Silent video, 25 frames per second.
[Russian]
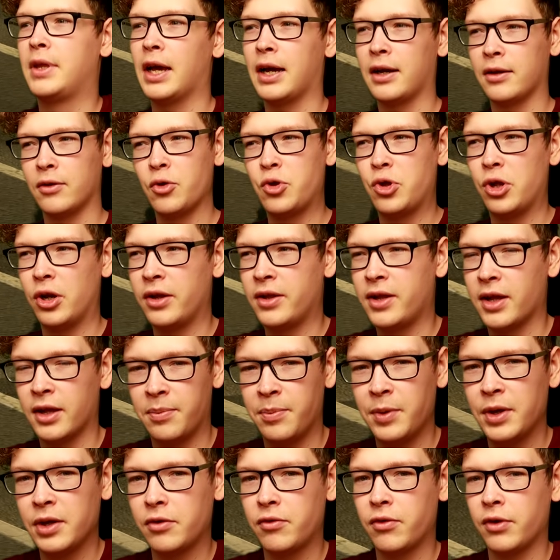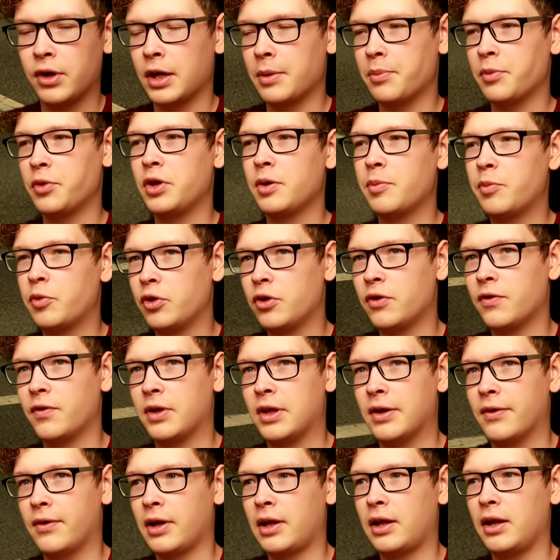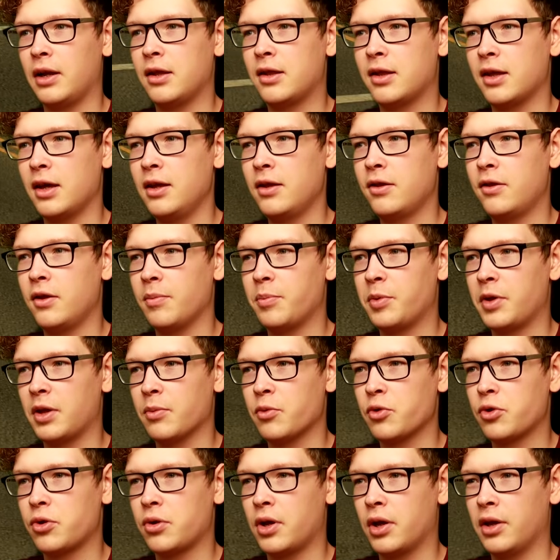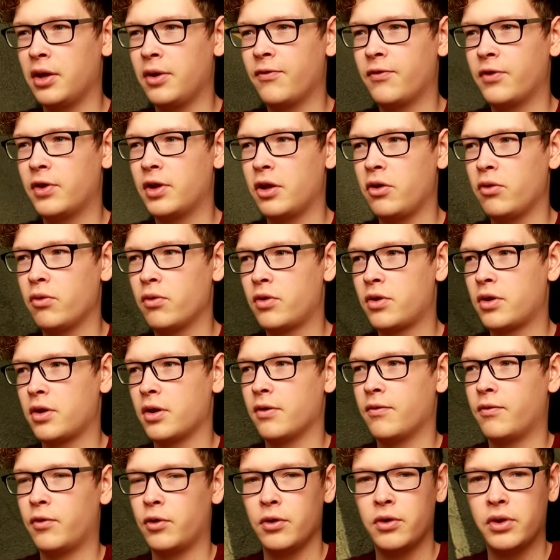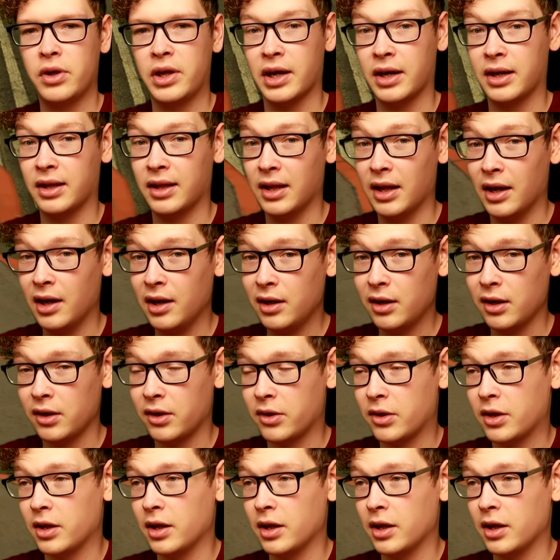Так, но ну через админку я ему не буду выдавать лицензии, потому что они выдаются вроде как на год